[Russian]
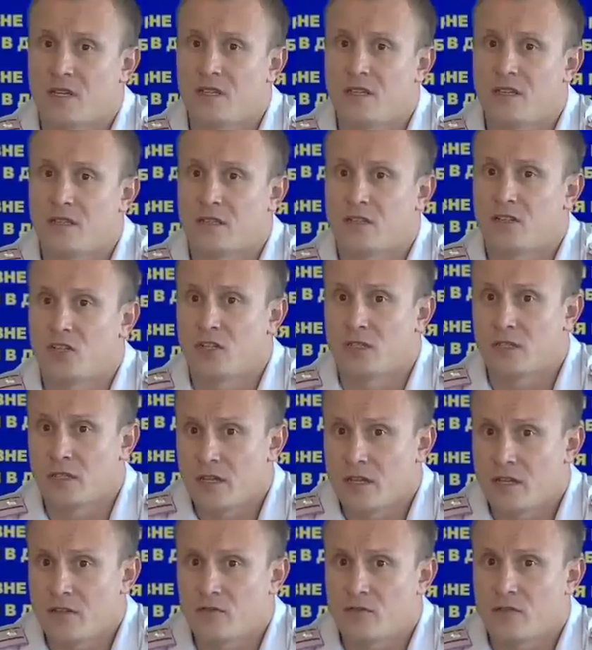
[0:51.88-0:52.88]
Они это
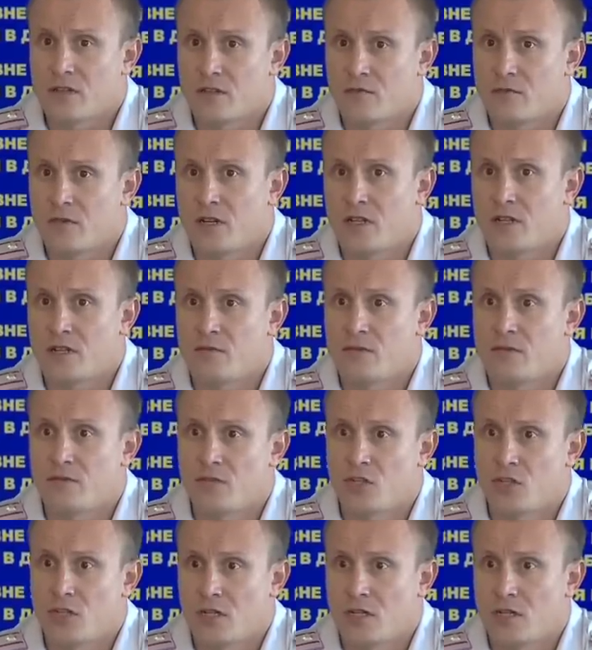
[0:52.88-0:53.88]
считают нормальными
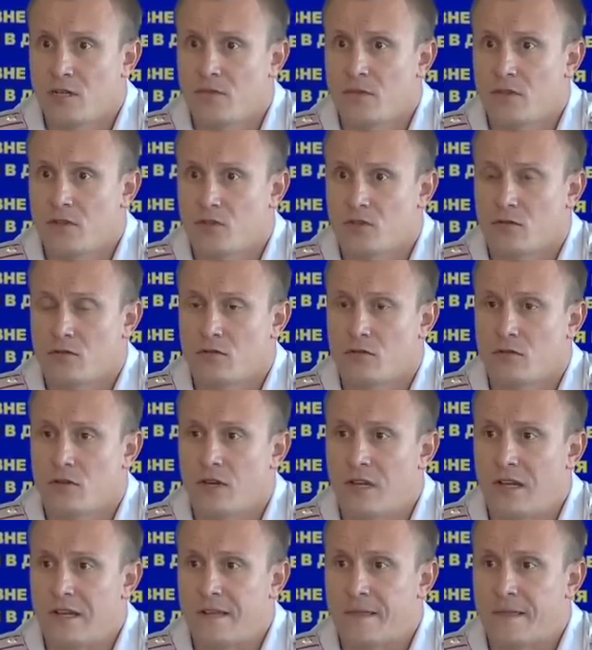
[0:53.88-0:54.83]
вещами, что